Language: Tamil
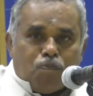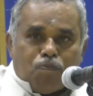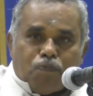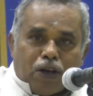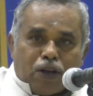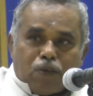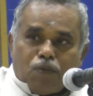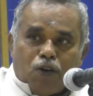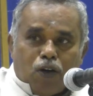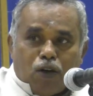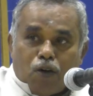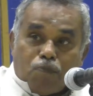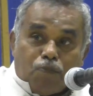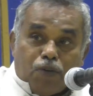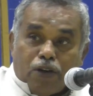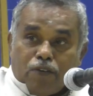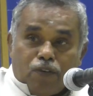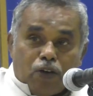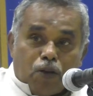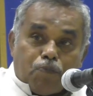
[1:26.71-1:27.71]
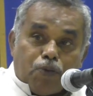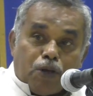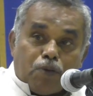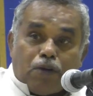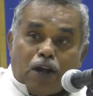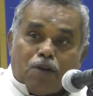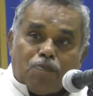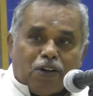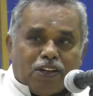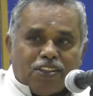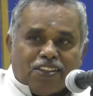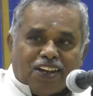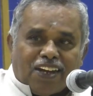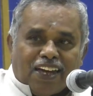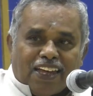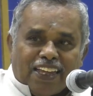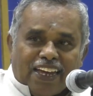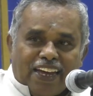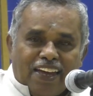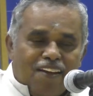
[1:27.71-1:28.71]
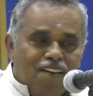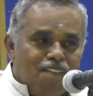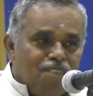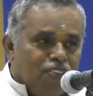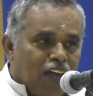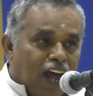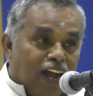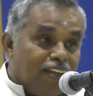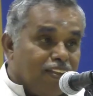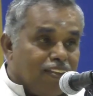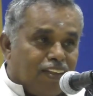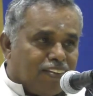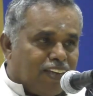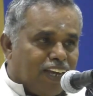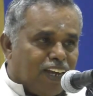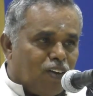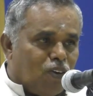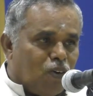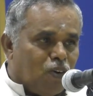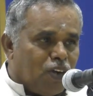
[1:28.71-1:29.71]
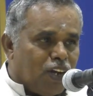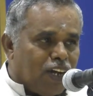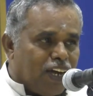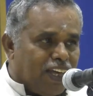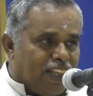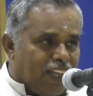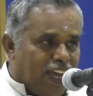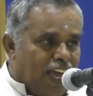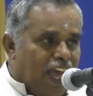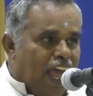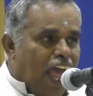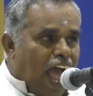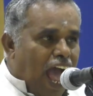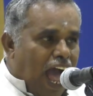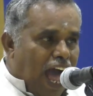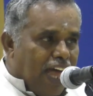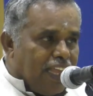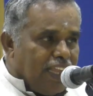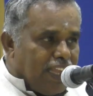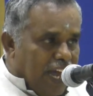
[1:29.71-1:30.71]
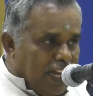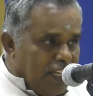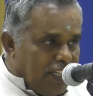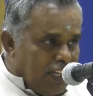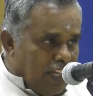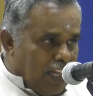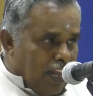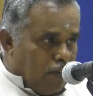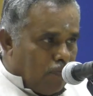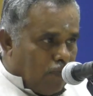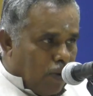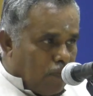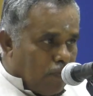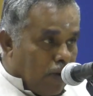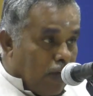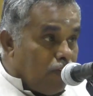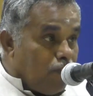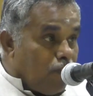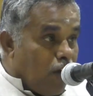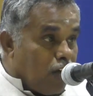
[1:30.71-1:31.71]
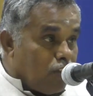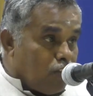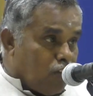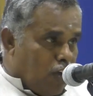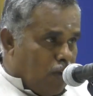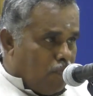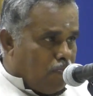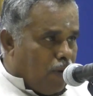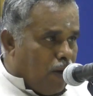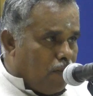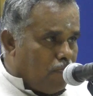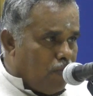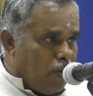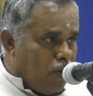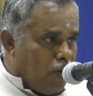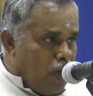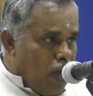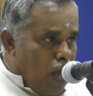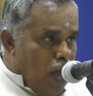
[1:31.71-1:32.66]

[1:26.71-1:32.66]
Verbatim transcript: பரம இவர் பெருமாள் படுத்திருக்குது அனந்த கொண்டிருக்குது அந்த தள பாம்பு அது வாசுகி பாம்பு